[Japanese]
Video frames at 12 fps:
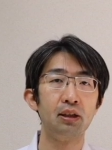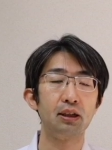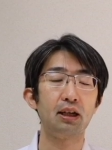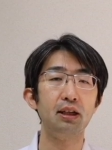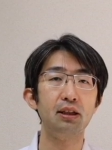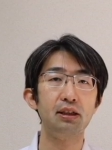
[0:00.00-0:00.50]

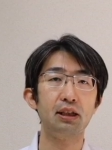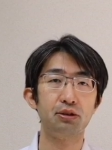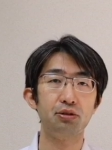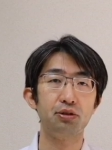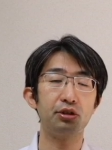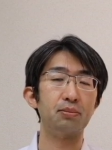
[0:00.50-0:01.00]
で仮にじゃあ
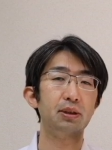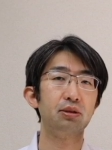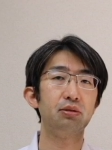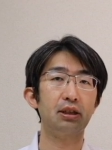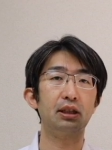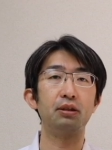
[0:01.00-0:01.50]
手術しま
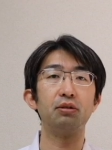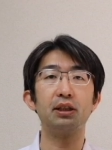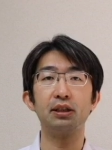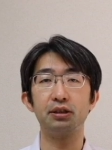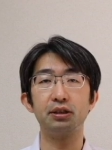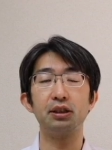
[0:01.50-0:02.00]
しょうかってお
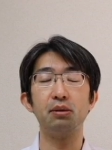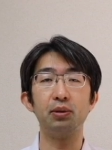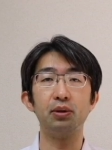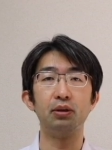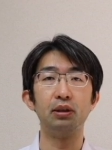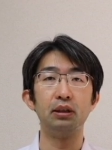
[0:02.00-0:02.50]
話しして
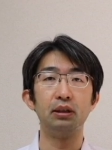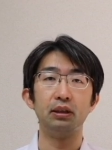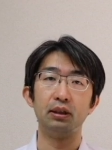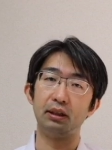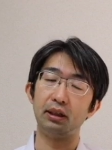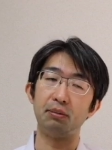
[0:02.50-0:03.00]
も
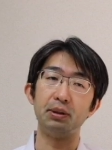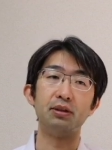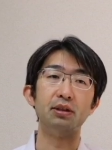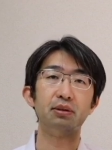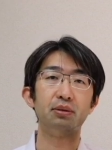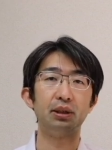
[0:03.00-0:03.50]
いや
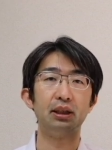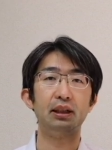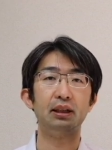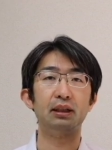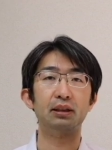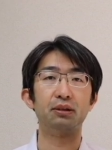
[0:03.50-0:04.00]
別にこ
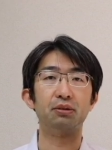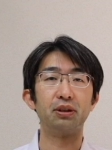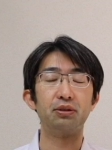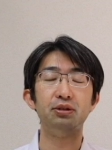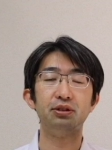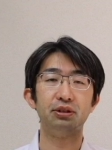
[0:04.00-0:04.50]
れそん
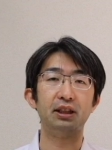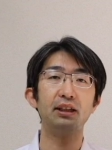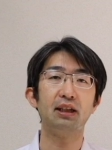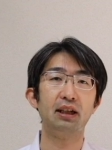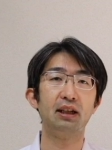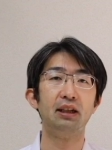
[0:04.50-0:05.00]
な不自由な
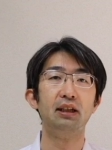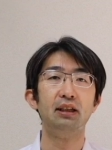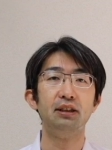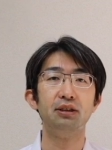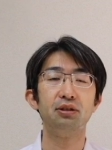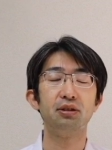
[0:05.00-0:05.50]
いから
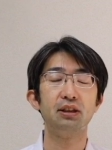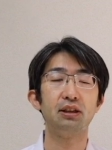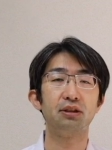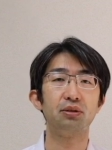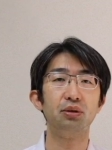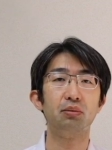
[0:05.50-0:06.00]
日常生
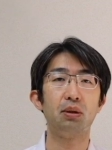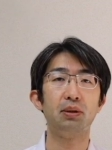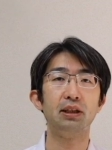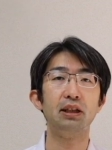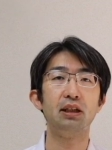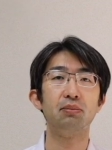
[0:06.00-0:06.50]
活このま
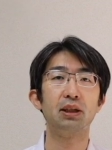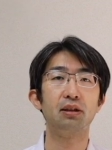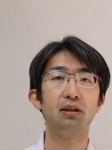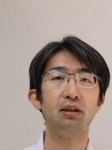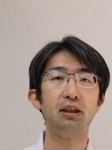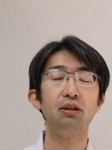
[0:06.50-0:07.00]
までいきま
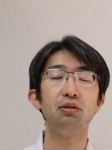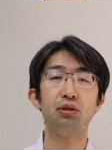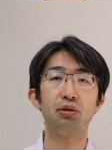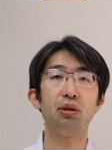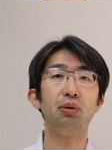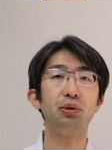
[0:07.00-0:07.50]
すってい
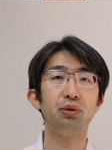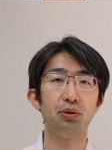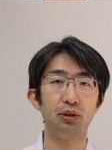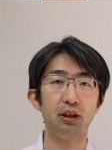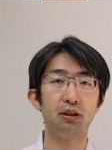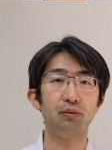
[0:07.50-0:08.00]
う人がほと
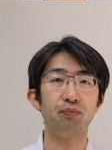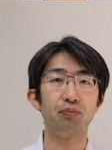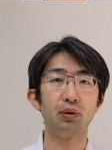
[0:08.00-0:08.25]
んどです。